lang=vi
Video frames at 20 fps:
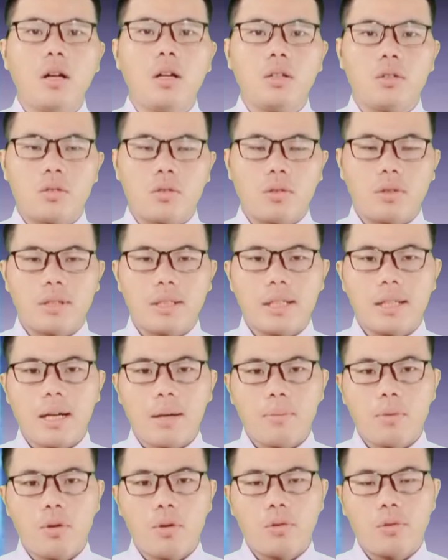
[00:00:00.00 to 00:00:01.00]
đâu nên là nó
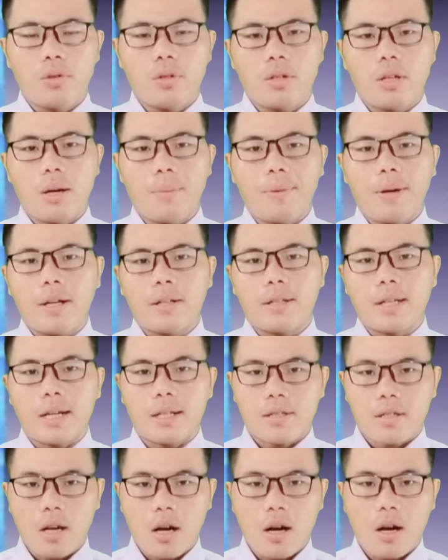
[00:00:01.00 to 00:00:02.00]
vô cho biết mà cho
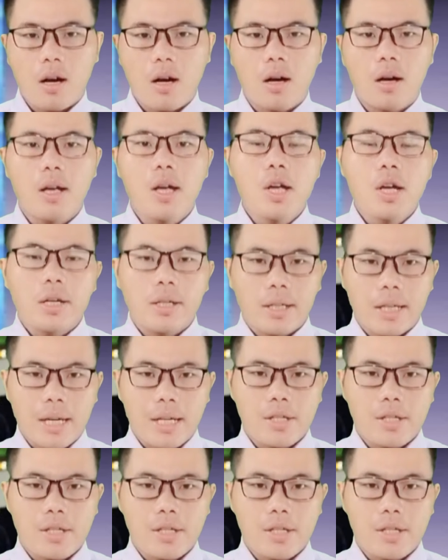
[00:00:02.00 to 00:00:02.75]
khó thi ý nhà thật